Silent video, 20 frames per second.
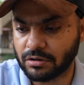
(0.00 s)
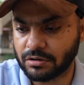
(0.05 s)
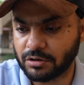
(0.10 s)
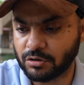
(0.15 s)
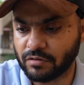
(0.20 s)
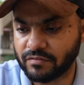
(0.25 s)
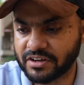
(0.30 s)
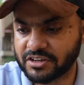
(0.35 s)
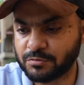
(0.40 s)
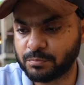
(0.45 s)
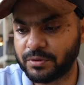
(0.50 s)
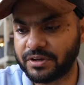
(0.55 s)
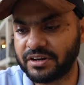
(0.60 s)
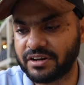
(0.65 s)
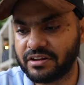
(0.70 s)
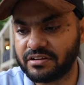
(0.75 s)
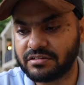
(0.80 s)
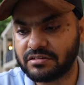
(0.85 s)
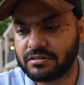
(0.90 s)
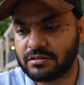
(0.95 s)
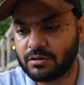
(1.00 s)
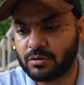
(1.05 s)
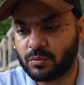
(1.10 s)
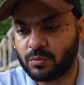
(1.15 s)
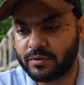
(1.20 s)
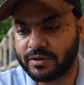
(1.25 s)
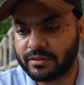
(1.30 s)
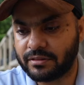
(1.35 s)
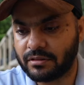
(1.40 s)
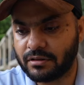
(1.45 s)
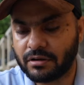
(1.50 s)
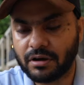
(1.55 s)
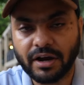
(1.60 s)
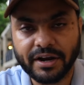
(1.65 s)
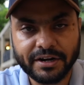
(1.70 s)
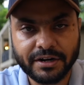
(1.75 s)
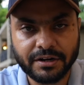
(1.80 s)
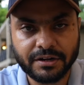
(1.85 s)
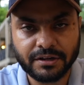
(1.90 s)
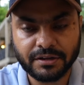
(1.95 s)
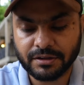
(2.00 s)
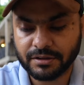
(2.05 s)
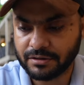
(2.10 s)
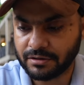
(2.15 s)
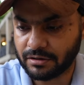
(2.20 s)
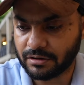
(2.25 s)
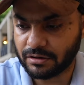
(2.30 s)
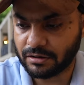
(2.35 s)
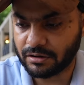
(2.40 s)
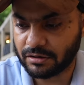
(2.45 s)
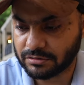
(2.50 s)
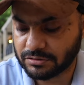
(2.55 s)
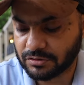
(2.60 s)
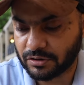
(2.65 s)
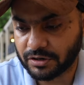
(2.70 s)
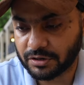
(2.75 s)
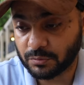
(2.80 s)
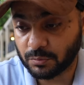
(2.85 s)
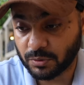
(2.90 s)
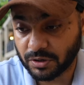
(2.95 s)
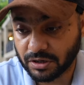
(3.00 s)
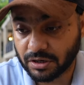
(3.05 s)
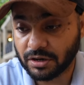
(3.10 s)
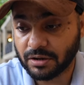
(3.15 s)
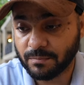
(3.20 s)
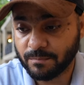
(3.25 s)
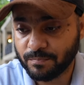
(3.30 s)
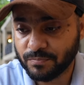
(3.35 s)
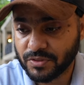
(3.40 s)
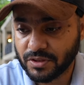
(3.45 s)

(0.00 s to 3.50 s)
यू हैव एक्सपीरियंस्ड विद आई सॉरी वर्ना